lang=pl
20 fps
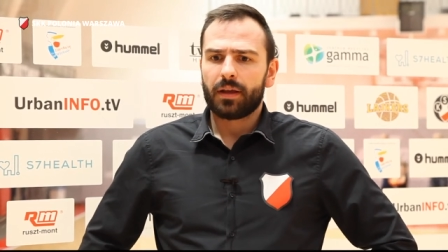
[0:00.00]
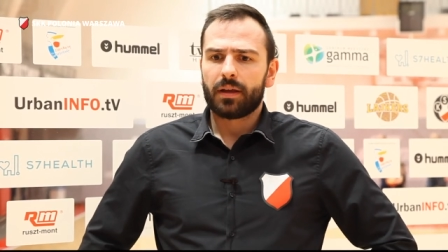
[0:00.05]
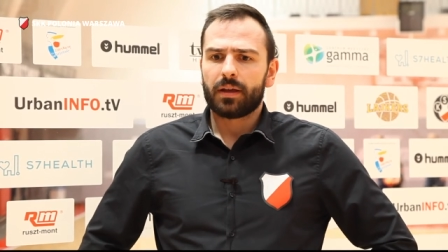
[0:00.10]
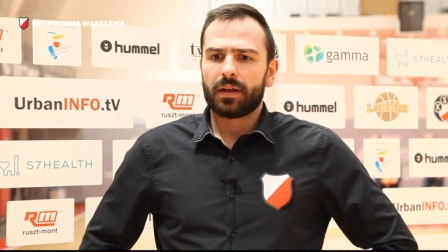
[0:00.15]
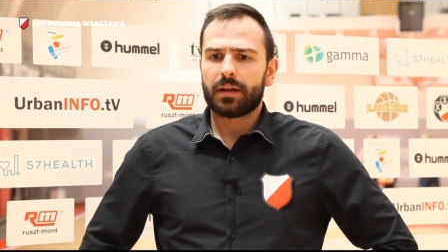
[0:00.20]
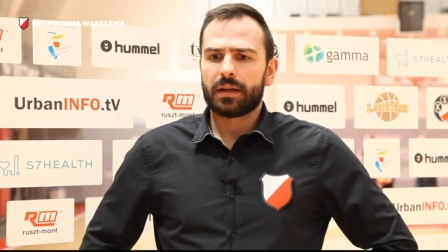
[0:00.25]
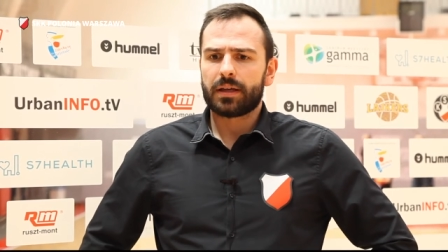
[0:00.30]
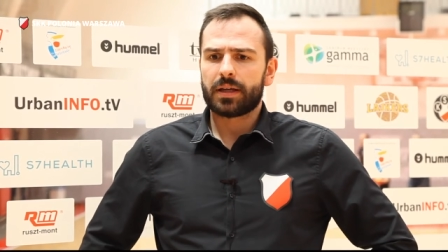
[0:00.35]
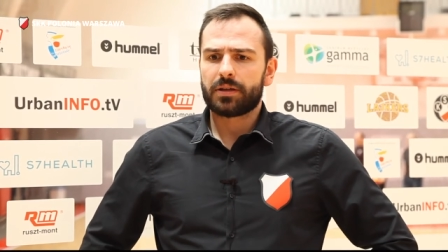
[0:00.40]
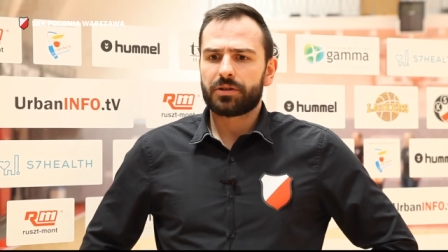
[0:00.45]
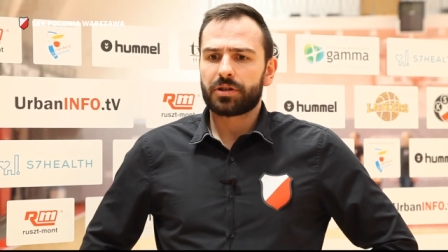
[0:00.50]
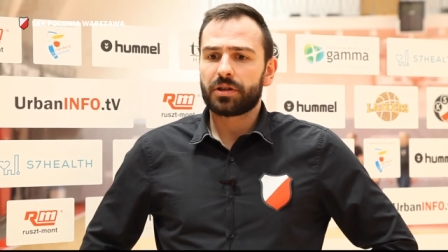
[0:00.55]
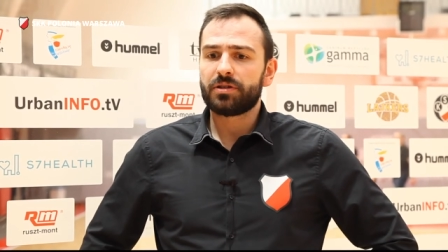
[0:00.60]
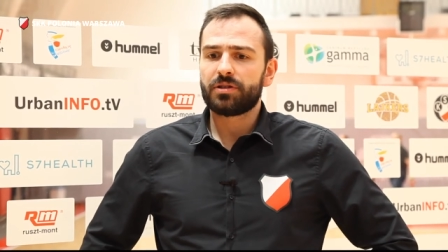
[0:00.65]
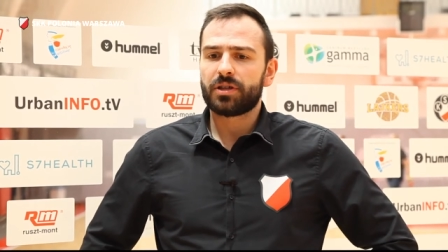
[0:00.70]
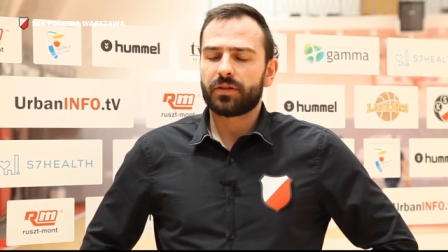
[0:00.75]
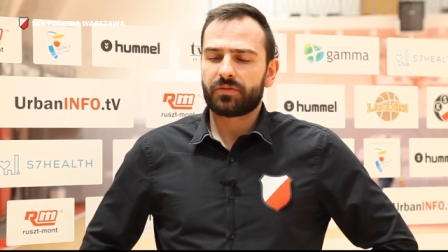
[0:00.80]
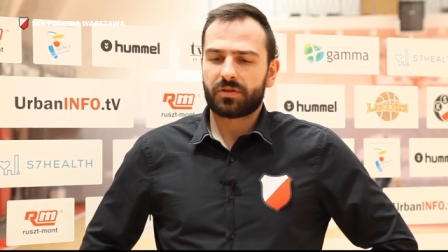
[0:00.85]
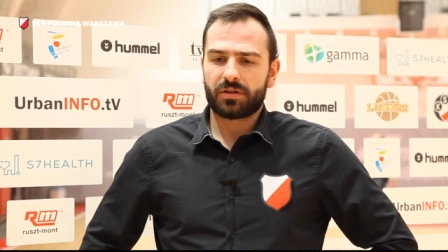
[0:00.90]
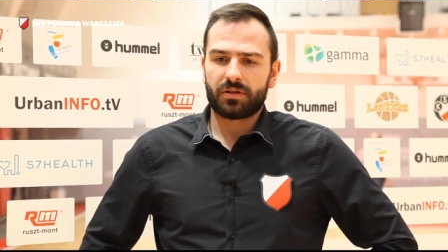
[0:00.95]
E, część
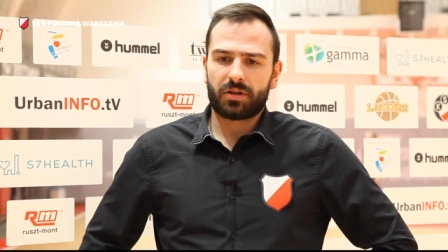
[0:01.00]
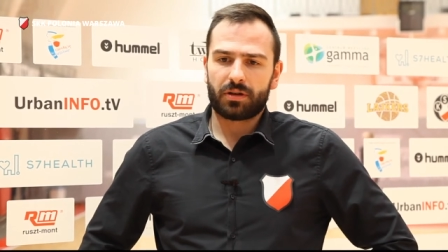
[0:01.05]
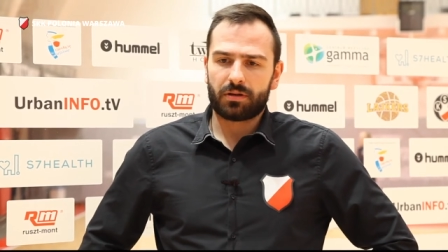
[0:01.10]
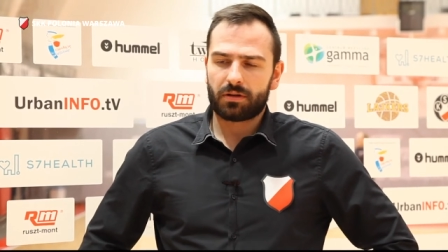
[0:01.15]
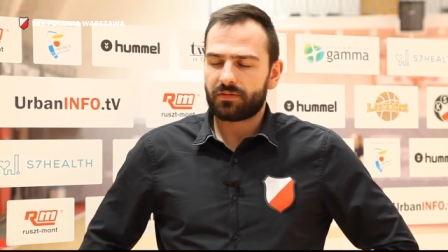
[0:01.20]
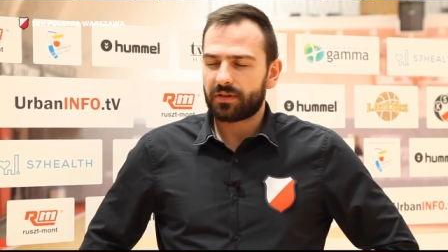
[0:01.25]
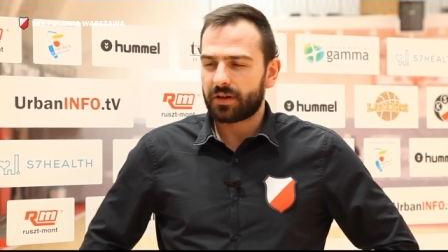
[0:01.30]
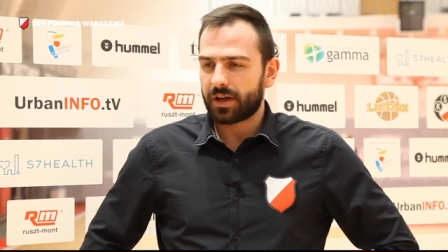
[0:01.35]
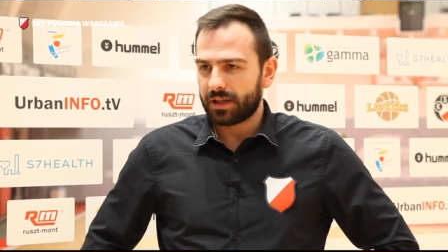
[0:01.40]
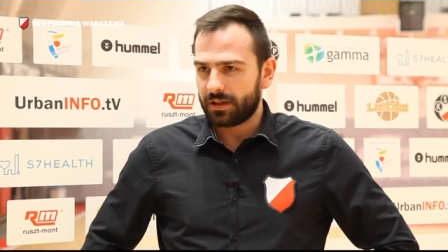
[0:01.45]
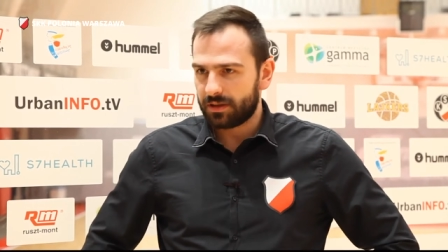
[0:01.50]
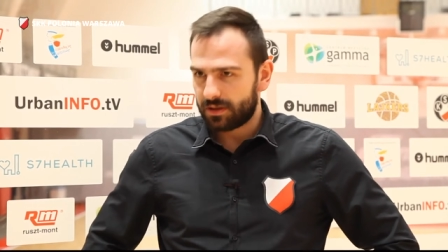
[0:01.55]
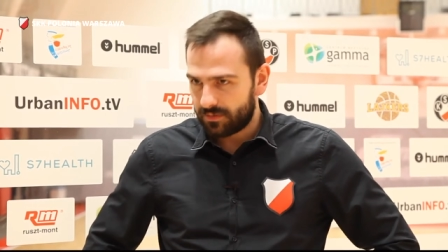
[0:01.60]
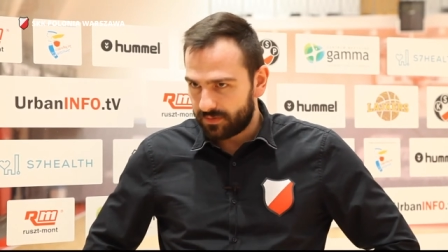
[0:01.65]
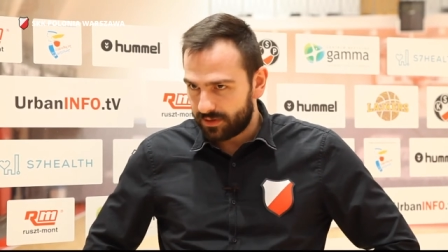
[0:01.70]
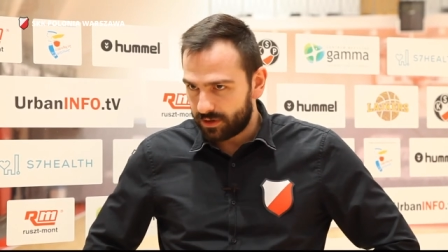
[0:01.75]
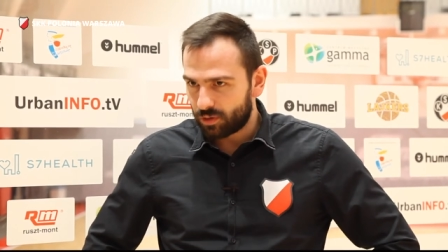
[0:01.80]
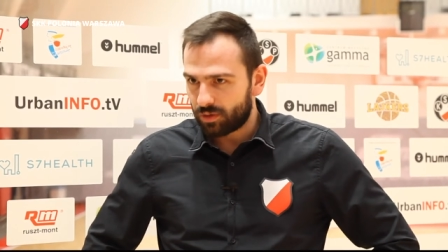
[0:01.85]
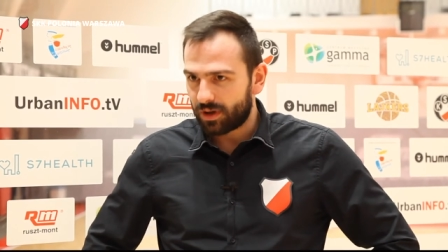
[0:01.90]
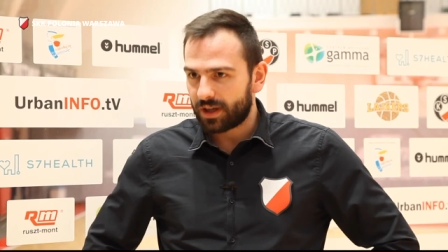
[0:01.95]
dziewczyn trenowała
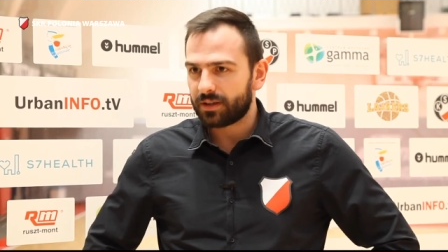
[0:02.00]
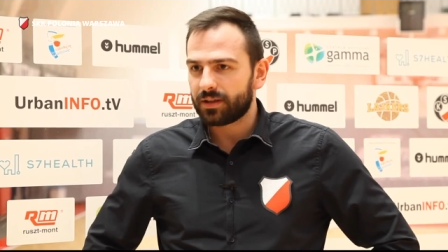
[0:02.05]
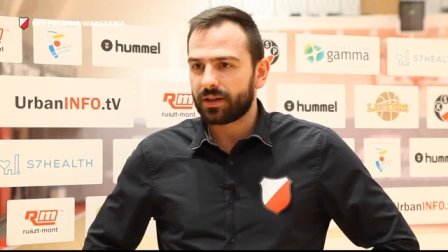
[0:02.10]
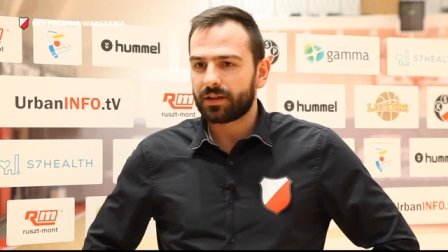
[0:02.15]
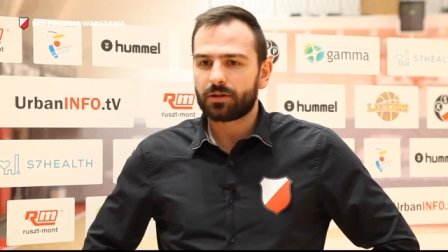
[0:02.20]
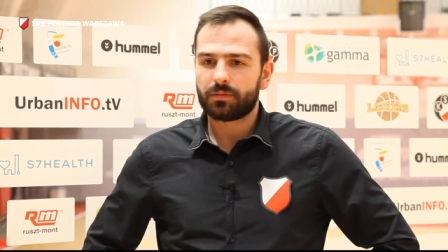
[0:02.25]
indywidualnie,